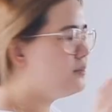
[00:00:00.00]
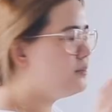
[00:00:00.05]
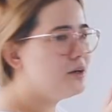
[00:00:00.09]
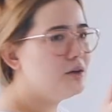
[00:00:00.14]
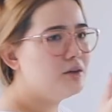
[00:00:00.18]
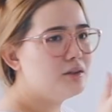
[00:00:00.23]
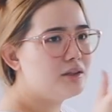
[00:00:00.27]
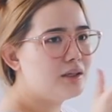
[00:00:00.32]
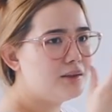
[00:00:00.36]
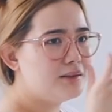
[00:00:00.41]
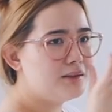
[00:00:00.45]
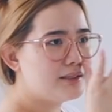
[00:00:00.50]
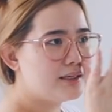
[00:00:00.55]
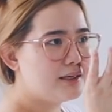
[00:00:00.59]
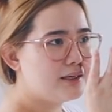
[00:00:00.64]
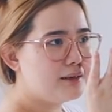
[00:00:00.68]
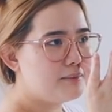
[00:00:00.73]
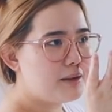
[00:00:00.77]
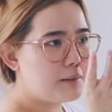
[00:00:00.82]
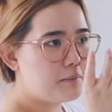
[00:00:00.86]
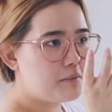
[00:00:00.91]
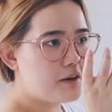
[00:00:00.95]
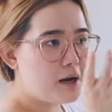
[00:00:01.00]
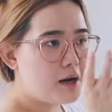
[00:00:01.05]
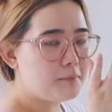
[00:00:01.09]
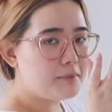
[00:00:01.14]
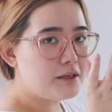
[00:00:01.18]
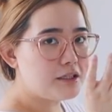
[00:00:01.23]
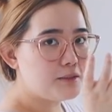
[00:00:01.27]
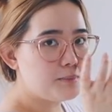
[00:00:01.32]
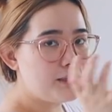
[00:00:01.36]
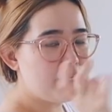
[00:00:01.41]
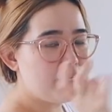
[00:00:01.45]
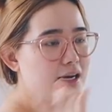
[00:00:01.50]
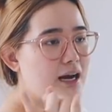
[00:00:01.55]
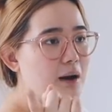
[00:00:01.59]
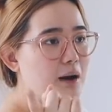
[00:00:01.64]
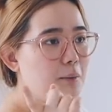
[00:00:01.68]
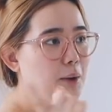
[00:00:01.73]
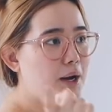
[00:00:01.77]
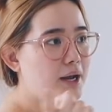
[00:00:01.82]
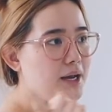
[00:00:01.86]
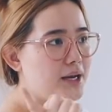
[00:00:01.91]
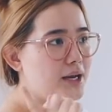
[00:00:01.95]
tumayo tayo sa gabi, promise.
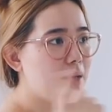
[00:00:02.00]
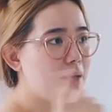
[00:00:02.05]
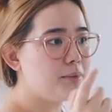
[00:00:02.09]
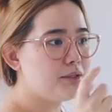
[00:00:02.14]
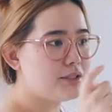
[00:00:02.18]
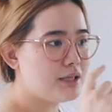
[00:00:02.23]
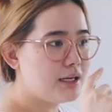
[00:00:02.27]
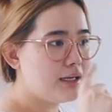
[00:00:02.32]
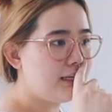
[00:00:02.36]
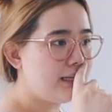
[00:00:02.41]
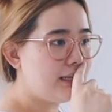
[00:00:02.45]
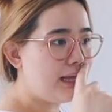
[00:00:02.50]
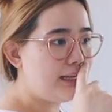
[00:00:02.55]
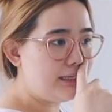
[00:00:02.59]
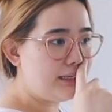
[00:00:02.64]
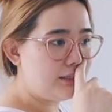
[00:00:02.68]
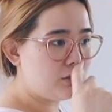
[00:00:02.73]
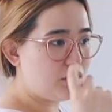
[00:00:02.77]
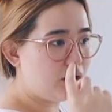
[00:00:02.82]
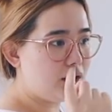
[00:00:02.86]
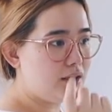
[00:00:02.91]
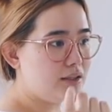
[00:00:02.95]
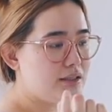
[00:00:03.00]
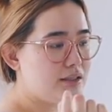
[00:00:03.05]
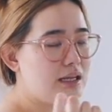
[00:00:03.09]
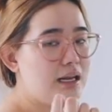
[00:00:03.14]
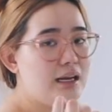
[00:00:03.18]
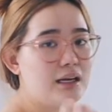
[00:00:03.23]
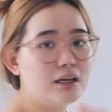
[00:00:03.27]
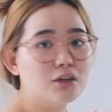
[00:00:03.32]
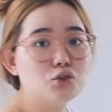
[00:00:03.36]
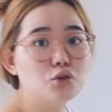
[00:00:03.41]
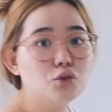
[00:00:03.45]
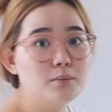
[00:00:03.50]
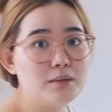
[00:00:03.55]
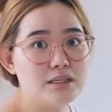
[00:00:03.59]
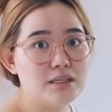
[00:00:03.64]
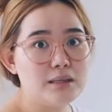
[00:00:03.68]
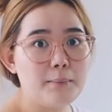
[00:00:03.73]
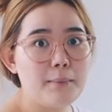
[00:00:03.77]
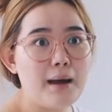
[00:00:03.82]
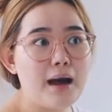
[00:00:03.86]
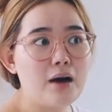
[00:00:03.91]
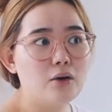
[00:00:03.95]
Pinag-aawayan namin siya ni Daddy Charles. Talagang
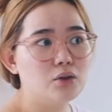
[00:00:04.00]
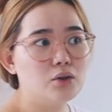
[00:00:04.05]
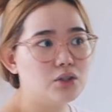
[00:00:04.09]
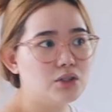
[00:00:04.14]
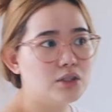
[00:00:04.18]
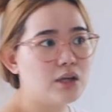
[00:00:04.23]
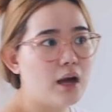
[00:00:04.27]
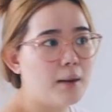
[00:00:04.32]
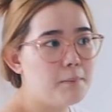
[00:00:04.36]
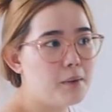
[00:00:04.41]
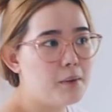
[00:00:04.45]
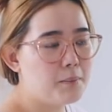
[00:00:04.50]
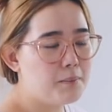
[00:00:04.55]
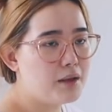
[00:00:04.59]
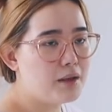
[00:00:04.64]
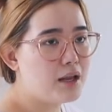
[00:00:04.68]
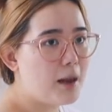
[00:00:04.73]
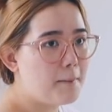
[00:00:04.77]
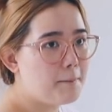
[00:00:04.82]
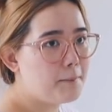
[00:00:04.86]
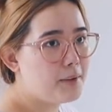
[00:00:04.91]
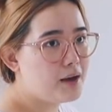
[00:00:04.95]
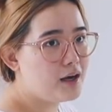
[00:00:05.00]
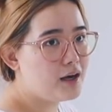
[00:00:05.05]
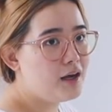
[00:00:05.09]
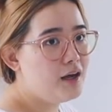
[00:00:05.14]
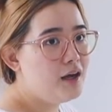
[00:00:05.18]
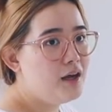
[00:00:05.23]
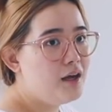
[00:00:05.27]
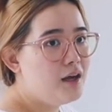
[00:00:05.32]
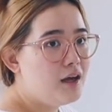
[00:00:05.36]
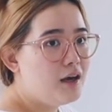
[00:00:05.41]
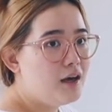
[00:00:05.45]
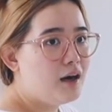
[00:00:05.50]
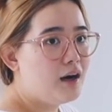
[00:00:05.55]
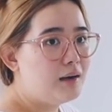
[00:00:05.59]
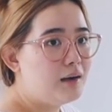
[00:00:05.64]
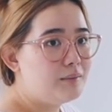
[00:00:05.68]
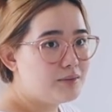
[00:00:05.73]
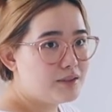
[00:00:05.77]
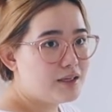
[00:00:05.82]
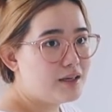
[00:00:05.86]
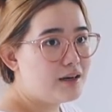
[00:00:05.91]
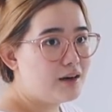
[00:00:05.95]
sumisimangot siya pag pinapa
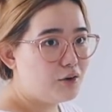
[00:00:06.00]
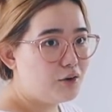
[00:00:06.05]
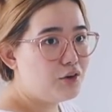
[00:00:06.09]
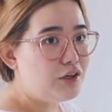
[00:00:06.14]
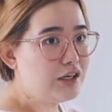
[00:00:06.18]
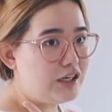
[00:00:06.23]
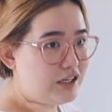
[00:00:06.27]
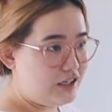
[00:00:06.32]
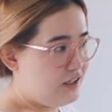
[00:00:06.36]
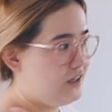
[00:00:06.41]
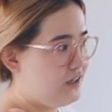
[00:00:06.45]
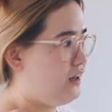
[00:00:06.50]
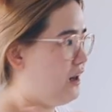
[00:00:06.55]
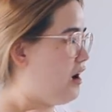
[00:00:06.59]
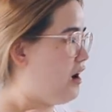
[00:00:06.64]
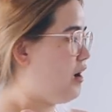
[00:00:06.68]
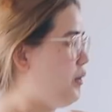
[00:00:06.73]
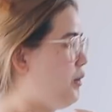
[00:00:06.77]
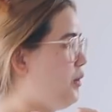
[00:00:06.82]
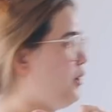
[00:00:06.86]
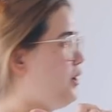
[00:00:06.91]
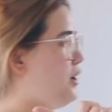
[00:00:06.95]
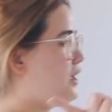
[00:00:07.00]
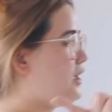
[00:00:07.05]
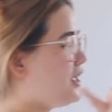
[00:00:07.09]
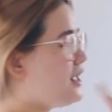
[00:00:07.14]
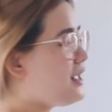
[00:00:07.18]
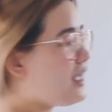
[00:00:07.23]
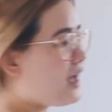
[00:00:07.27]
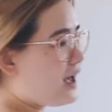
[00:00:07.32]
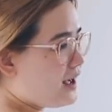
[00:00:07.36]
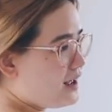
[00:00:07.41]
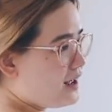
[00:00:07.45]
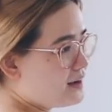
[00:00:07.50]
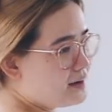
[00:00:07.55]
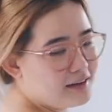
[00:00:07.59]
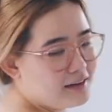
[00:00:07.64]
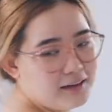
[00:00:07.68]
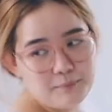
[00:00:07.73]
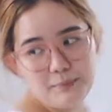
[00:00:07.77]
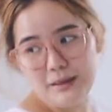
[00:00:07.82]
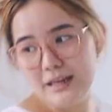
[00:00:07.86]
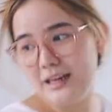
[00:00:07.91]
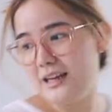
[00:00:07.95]
um, sara yung ilaw. Kaya,
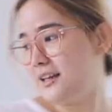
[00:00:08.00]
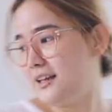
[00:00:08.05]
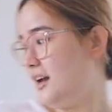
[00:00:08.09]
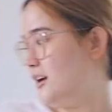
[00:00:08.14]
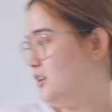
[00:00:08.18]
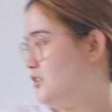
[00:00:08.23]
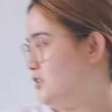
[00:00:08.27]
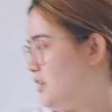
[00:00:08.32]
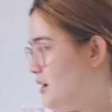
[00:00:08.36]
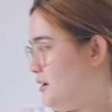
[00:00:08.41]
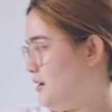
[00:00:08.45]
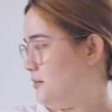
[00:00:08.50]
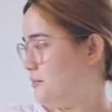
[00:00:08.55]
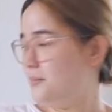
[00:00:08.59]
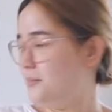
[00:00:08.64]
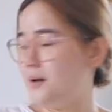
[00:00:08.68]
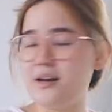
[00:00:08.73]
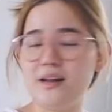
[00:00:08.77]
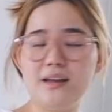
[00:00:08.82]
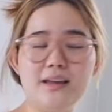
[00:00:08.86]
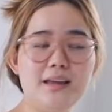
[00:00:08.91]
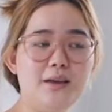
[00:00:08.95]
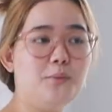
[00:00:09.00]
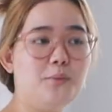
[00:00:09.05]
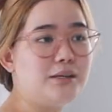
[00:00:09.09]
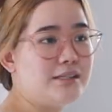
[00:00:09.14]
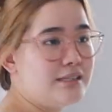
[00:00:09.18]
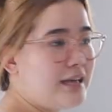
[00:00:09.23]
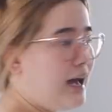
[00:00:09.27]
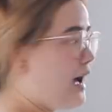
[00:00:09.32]
nagpalagay tayo dyan para iwas